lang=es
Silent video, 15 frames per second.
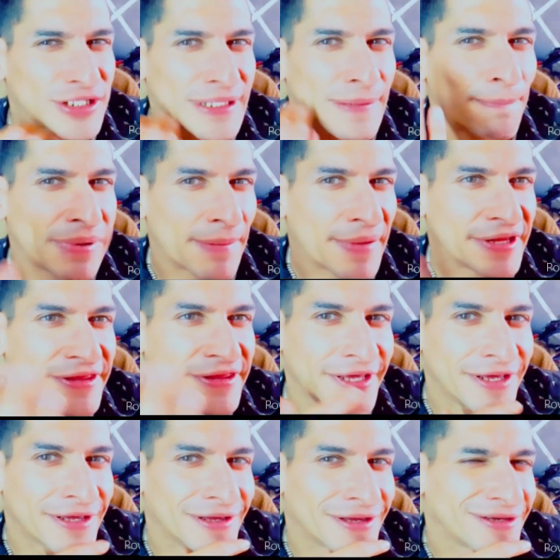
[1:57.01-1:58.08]

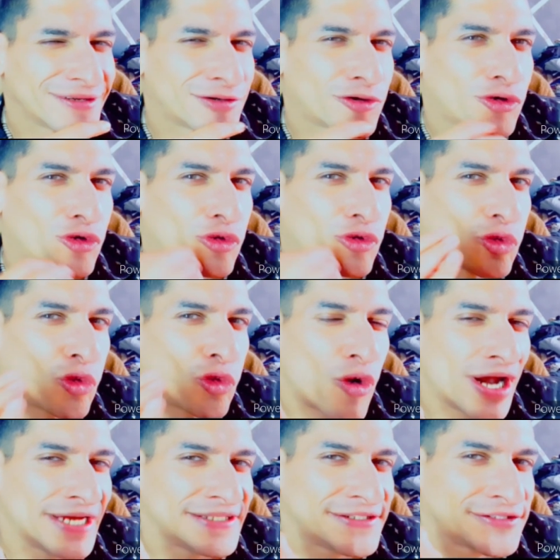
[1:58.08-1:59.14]
simplemente
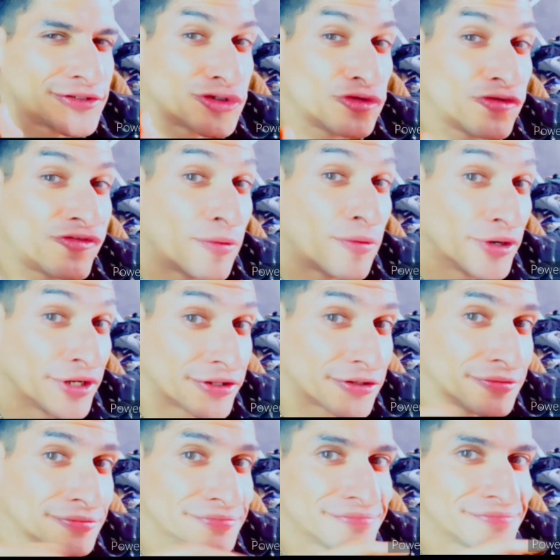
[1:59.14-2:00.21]
cuál es tu
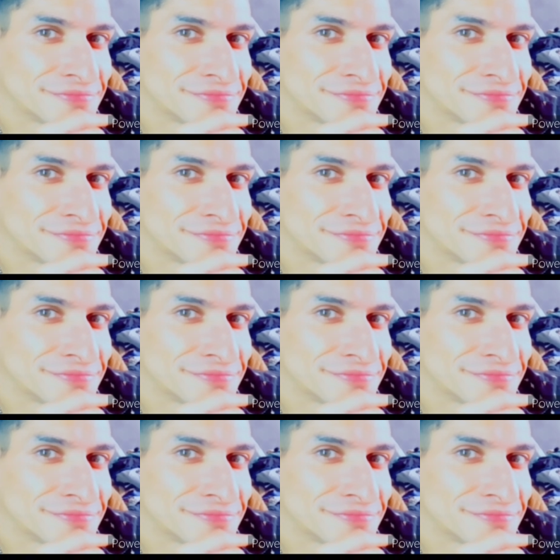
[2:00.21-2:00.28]
favorito?